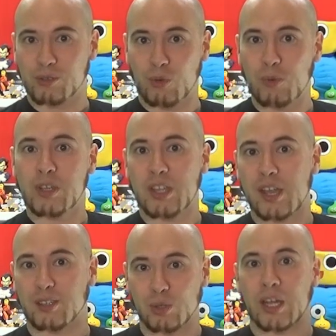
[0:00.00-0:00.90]
を見
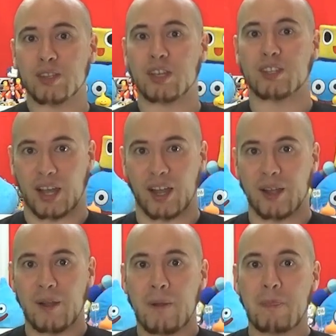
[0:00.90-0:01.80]
て育ってきた
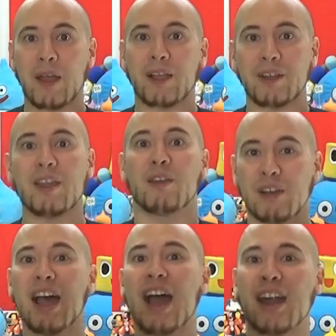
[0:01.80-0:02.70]
中でう
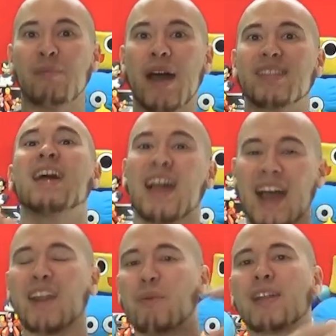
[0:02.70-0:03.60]
わあれもあった
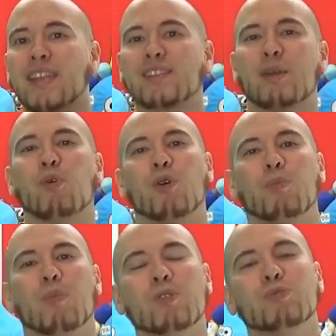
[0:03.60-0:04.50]
あれもあったってもう
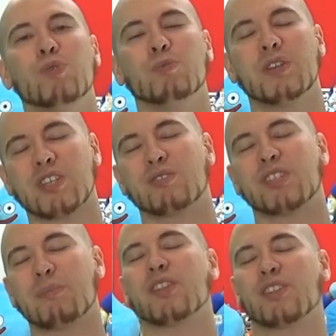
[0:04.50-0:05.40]
僕もめちゃく
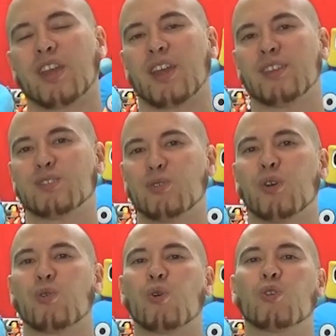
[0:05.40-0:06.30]
ちゃ見ててすごい
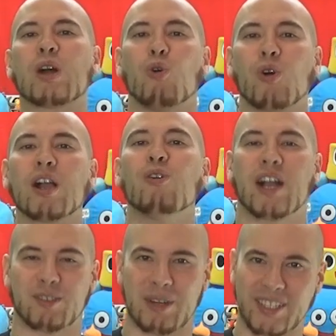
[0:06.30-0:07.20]
心がほかほ
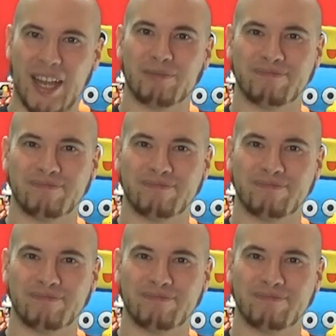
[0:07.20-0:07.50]
かしました